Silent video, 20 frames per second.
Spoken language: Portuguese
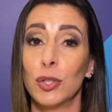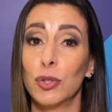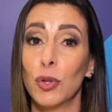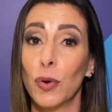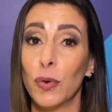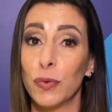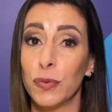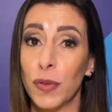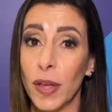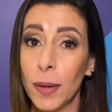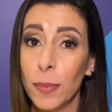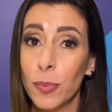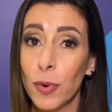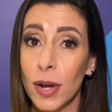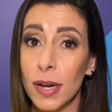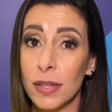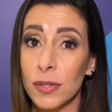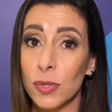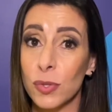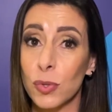
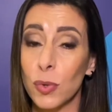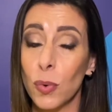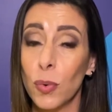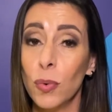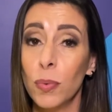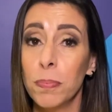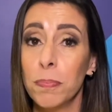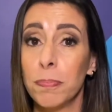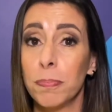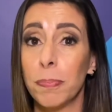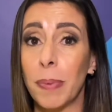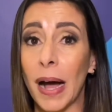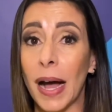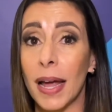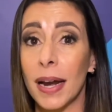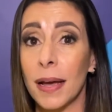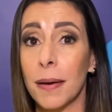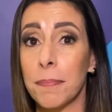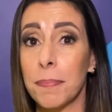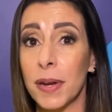Novembro Azul
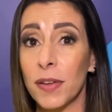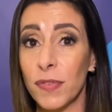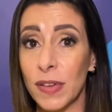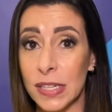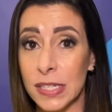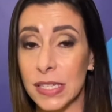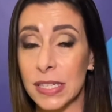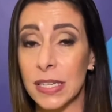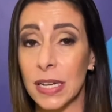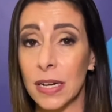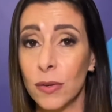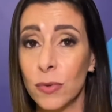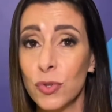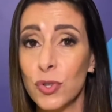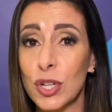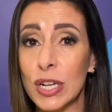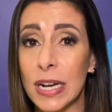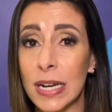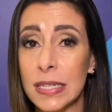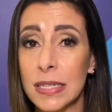para a prevenção
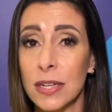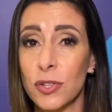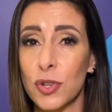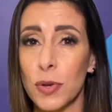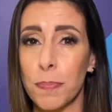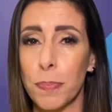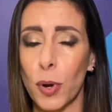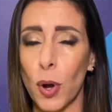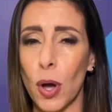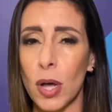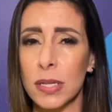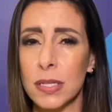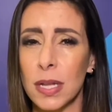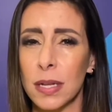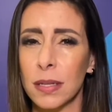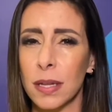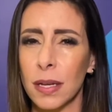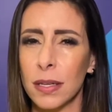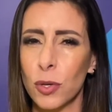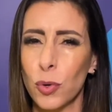de câncer de
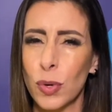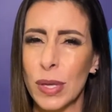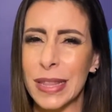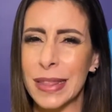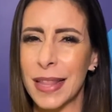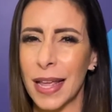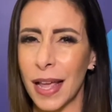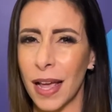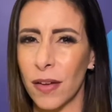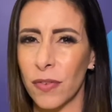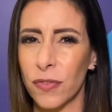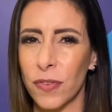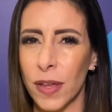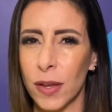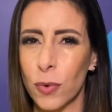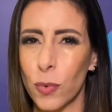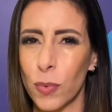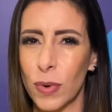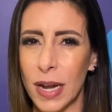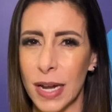próstata e o que tem a
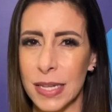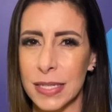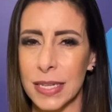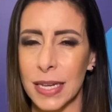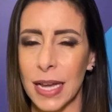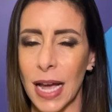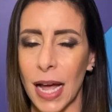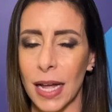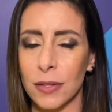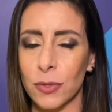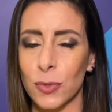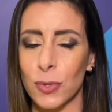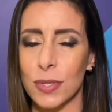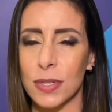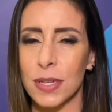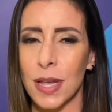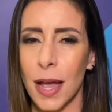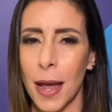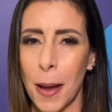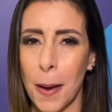ver com cães e
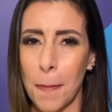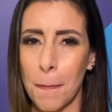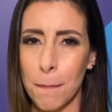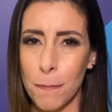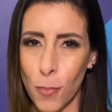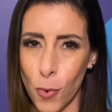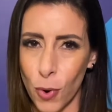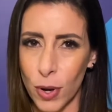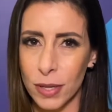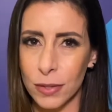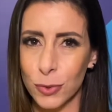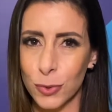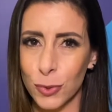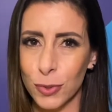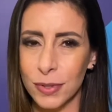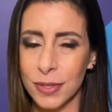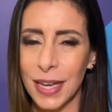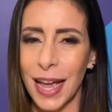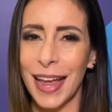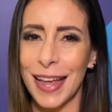gatos?
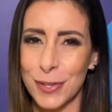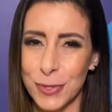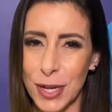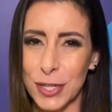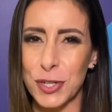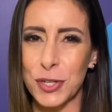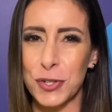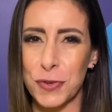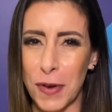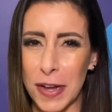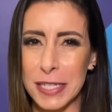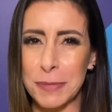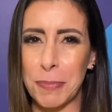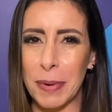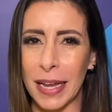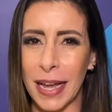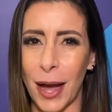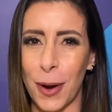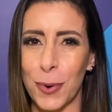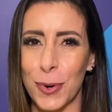Muito. É isso que a gente vai
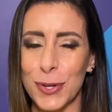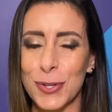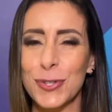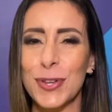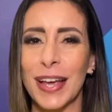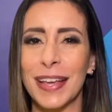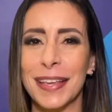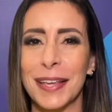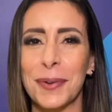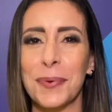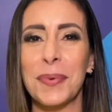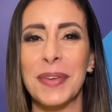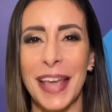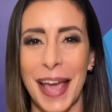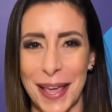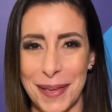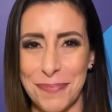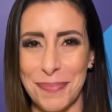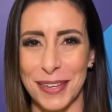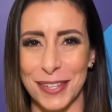explicar hoje aqui no
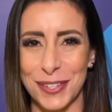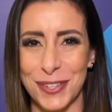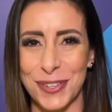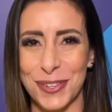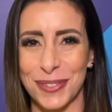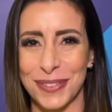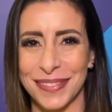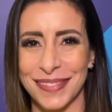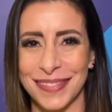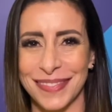Iai Bicho.